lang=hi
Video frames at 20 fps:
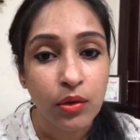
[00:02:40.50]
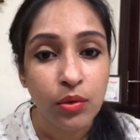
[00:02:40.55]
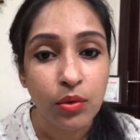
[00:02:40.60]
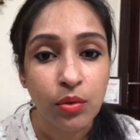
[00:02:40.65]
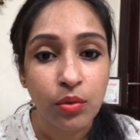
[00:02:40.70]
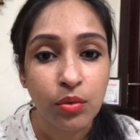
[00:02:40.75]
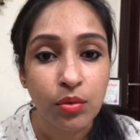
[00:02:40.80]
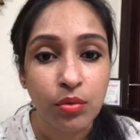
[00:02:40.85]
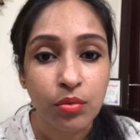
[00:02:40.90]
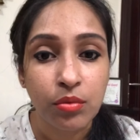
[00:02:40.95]
तो
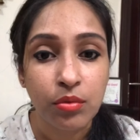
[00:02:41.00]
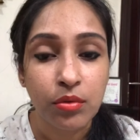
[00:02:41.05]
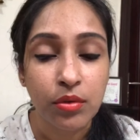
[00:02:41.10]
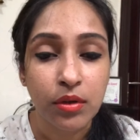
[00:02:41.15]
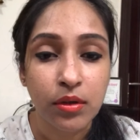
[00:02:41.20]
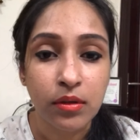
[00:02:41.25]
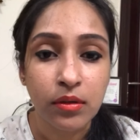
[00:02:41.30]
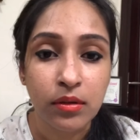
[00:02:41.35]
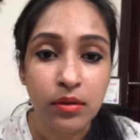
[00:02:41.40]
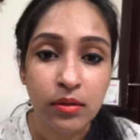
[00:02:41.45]

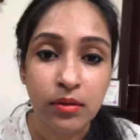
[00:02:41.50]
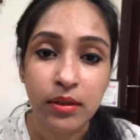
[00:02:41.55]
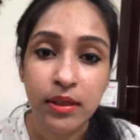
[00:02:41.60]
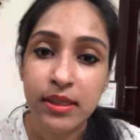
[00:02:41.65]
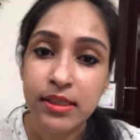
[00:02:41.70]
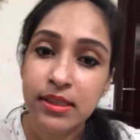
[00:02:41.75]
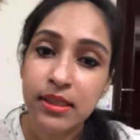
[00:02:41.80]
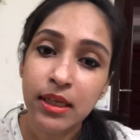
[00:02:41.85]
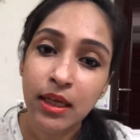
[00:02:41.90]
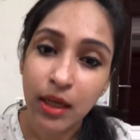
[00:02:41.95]
आ,
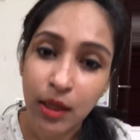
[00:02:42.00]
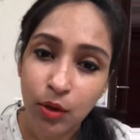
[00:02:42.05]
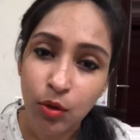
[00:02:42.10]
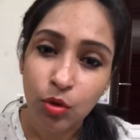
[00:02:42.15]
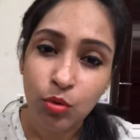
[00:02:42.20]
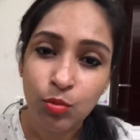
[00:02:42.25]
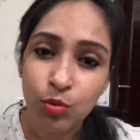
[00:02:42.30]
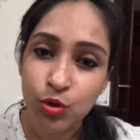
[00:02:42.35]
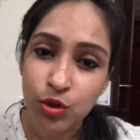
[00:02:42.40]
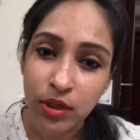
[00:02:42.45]
किसी एक
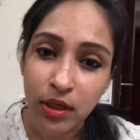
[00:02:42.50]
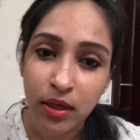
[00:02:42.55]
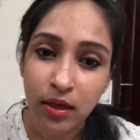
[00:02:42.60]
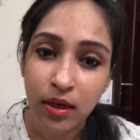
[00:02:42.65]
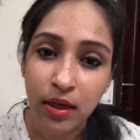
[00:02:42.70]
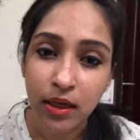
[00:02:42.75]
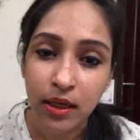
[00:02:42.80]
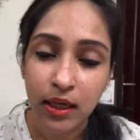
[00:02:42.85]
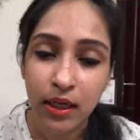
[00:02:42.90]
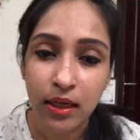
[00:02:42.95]
को मुझे
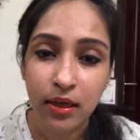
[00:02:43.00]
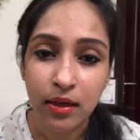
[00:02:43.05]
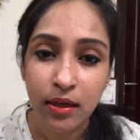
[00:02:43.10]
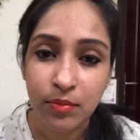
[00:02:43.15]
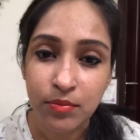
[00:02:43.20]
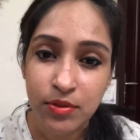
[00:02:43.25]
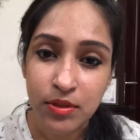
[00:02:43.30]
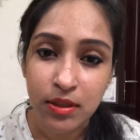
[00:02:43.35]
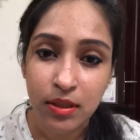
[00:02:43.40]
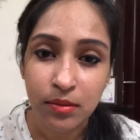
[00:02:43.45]
लगा कि
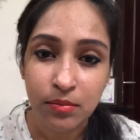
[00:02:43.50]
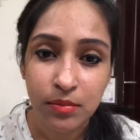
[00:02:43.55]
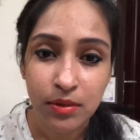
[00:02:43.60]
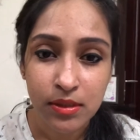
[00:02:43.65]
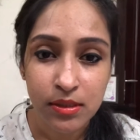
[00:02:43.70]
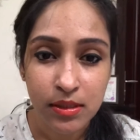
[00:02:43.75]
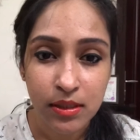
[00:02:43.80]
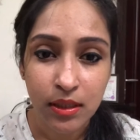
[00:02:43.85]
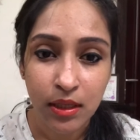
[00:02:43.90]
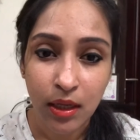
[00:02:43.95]
कम से कम
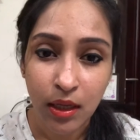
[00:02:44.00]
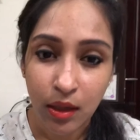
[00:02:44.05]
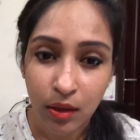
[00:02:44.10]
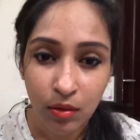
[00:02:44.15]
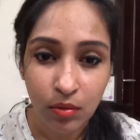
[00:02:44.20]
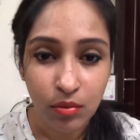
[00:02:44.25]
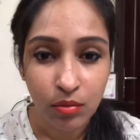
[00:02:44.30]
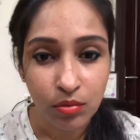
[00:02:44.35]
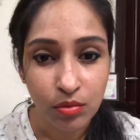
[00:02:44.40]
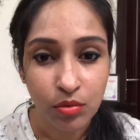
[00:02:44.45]
किसी एक
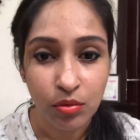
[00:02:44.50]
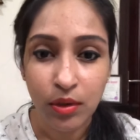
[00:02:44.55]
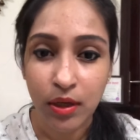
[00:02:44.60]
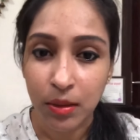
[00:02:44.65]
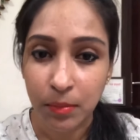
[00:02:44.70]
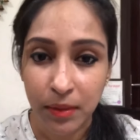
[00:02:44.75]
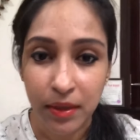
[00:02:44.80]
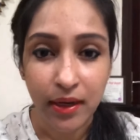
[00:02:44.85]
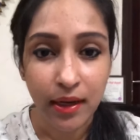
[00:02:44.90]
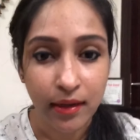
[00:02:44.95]
को तो घर
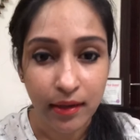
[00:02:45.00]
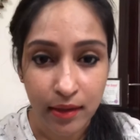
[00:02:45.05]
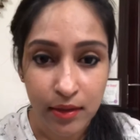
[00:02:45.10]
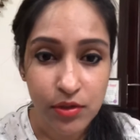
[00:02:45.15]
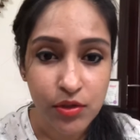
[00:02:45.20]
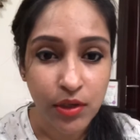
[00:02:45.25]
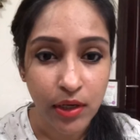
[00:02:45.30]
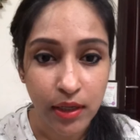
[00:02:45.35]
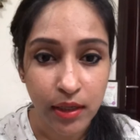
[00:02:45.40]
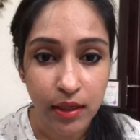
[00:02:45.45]
में रहना
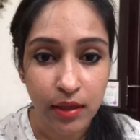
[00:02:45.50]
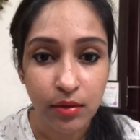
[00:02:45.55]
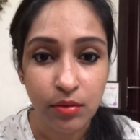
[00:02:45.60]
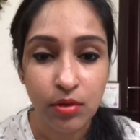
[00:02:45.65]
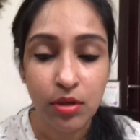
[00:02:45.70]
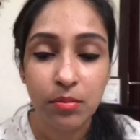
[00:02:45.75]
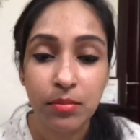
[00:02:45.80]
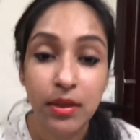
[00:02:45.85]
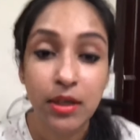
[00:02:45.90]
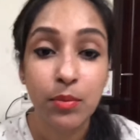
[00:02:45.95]
चाहिए
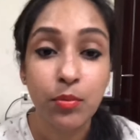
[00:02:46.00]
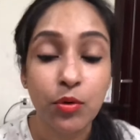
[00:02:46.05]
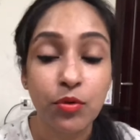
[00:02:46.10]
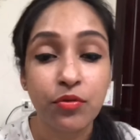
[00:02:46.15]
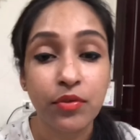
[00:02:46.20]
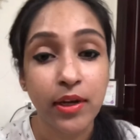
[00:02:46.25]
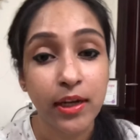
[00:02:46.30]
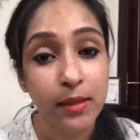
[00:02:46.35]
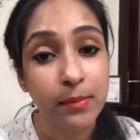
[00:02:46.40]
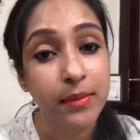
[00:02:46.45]
क्योंकि मेरी
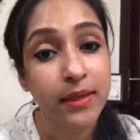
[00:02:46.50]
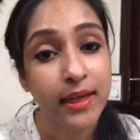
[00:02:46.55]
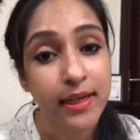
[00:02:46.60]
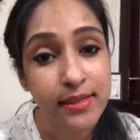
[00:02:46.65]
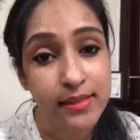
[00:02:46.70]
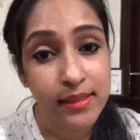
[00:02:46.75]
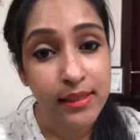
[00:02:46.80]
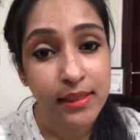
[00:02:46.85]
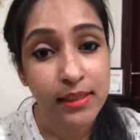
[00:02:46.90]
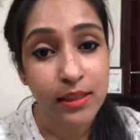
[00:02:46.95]
प्रोफाइल भी
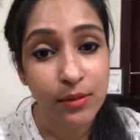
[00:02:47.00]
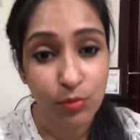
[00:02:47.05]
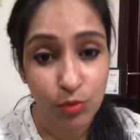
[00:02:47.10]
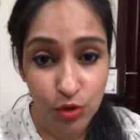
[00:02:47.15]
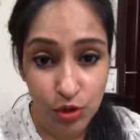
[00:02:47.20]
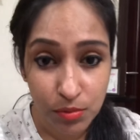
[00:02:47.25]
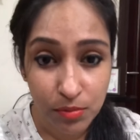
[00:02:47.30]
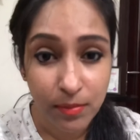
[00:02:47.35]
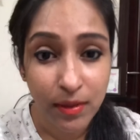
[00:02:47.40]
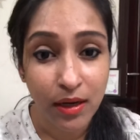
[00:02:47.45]
ऐसे ही थी
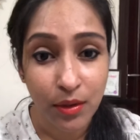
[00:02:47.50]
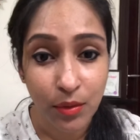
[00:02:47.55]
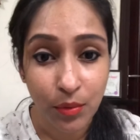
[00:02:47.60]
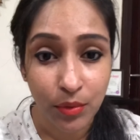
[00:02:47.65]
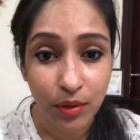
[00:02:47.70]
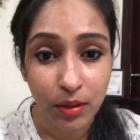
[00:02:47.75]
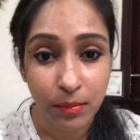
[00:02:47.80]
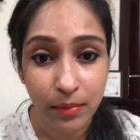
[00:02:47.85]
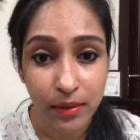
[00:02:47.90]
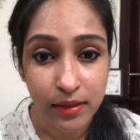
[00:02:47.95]
मुझे बाहर
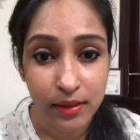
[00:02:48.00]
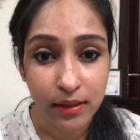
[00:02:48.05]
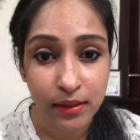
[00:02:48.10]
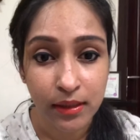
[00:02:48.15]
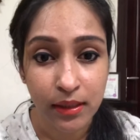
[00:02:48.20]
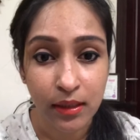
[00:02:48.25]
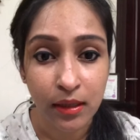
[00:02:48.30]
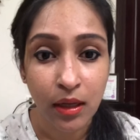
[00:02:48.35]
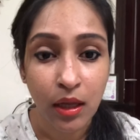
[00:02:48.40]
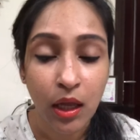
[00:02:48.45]
उठना पड़ता
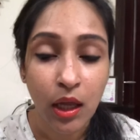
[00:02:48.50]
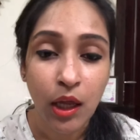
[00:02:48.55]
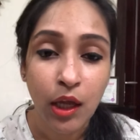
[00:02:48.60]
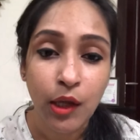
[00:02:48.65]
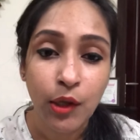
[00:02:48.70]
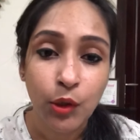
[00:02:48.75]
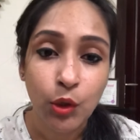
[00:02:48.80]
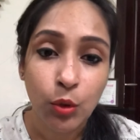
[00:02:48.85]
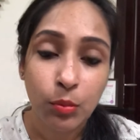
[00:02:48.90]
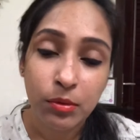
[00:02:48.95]
था
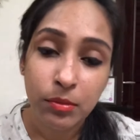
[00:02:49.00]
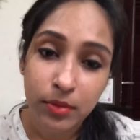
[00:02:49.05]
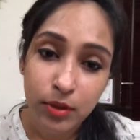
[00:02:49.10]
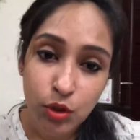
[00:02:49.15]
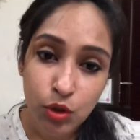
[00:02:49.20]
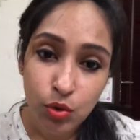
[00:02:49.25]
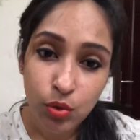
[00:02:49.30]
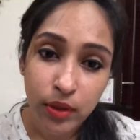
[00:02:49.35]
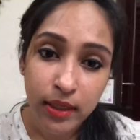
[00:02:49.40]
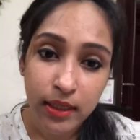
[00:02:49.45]
तो अपने
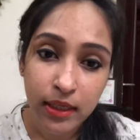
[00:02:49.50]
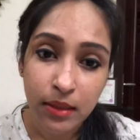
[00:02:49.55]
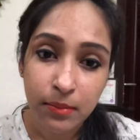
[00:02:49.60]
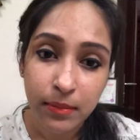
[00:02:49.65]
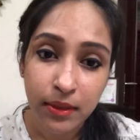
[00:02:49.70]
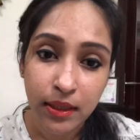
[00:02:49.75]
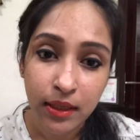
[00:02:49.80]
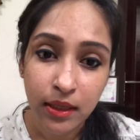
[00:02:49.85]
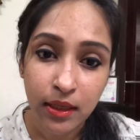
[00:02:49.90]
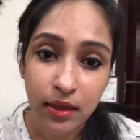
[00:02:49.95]
बच्चों के लिए
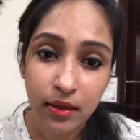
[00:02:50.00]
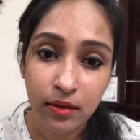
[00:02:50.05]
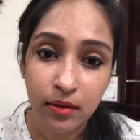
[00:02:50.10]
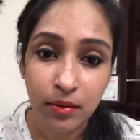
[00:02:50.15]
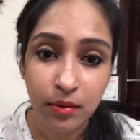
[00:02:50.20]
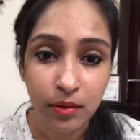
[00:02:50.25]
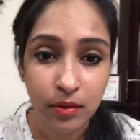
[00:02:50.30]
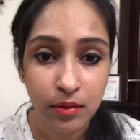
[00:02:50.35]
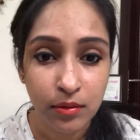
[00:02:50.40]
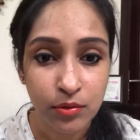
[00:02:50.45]
मैंने आ,
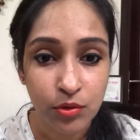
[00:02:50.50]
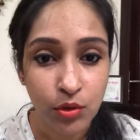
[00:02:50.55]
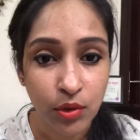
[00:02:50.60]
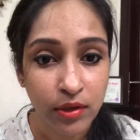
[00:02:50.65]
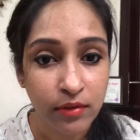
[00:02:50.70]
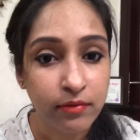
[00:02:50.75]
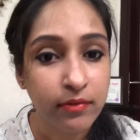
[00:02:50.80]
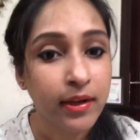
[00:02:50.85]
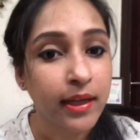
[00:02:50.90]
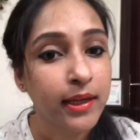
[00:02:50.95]
जो
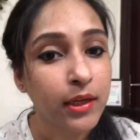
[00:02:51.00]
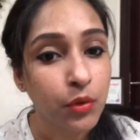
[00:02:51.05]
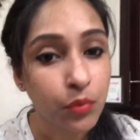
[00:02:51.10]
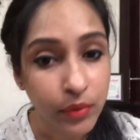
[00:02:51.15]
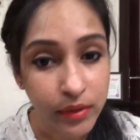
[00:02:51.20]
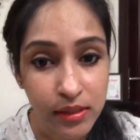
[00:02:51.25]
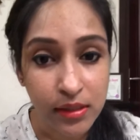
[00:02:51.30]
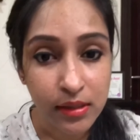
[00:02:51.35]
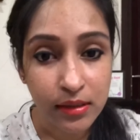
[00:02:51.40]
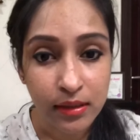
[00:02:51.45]
है फ्लाइंग
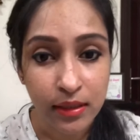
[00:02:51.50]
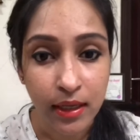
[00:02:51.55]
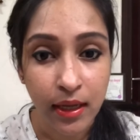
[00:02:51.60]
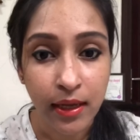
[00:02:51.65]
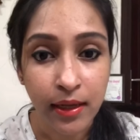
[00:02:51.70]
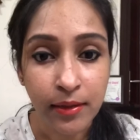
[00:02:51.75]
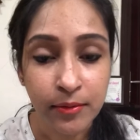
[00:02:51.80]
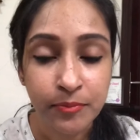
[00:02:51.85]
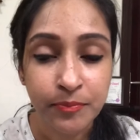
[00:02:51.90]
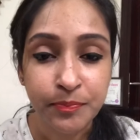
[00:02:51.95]
क्विट कर दिया
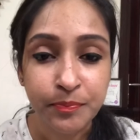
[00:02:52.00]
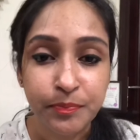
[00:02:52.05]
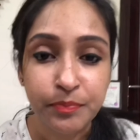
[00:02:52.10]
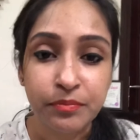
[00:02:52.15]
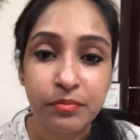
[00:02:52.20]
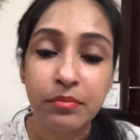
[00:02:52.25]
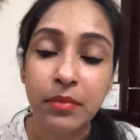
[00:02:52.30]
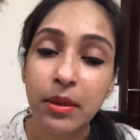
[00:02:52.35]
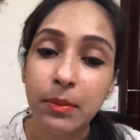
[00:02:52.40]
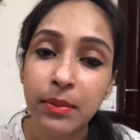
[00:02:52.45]
है
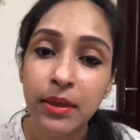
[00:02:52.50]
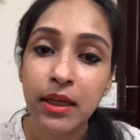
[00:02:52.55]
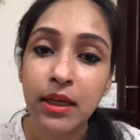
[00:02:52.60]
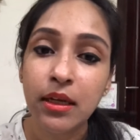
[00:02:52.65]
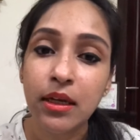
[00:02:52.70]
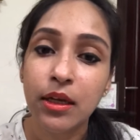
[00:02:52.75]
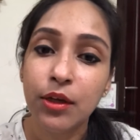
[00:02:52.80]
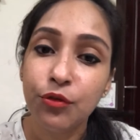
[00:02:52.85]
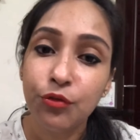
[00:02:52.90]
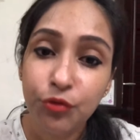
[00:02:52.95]
मे बी
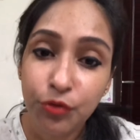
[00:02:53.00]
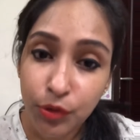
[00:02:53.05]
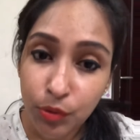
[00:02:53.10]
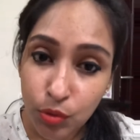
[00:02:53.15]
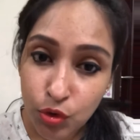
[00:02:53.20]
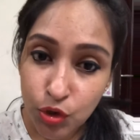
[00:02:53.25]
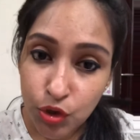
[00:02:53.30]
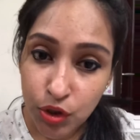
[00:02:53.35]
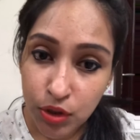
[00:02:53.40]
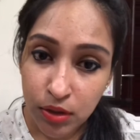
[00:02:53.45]
इन
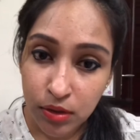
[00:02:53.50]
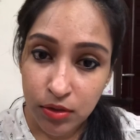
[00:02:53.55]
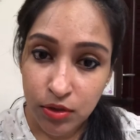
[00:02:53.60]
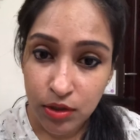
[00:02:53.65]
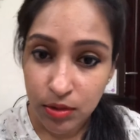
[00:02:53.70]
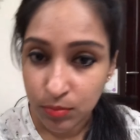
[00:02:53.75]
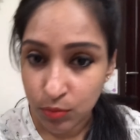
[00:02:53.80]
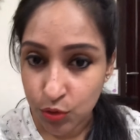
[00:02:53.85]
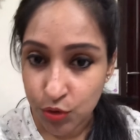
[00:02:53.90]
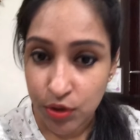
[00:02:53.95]
फ्यूचर
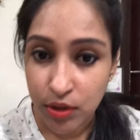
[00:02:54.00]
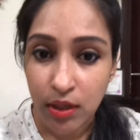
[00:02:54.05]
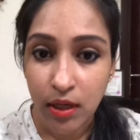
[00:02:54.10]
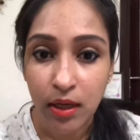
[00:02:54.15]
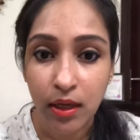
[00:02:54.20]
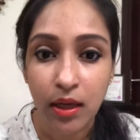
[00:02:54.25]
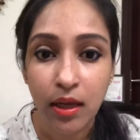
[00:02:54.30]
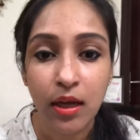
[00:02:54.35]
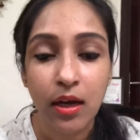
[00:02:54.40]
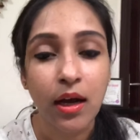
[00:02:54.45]
जब मुझे
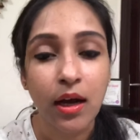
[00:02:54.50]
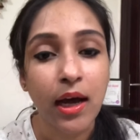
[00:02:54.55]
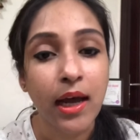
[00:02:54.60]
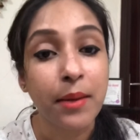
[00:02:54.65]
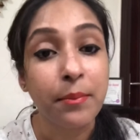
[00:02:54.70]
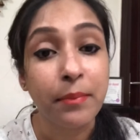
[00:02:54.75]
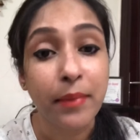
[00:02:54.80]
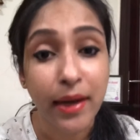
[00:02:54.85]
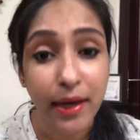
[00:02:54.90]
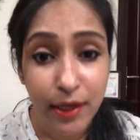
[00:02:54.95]
लगेगा आई
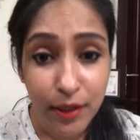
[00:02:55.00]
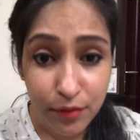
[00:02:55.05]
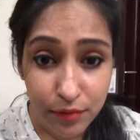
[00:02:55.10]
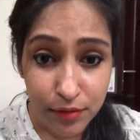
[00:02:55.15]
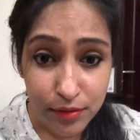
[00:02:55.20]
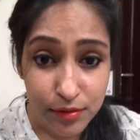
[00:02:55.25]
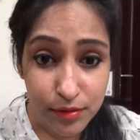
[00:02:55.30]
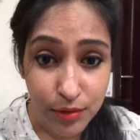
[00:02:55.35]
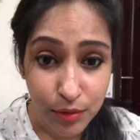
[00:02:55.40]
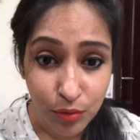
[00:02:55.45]
माइट
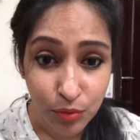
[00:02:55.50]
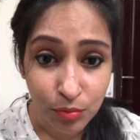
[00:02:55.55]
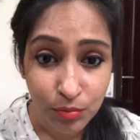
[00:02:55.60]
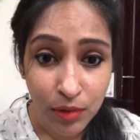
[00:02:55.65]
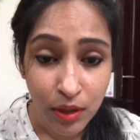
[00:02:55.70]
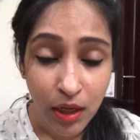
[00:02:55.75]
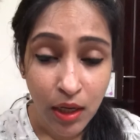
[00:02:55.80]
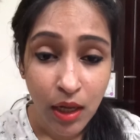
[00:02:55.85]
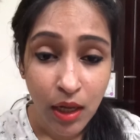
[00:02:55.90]
रिज्यूम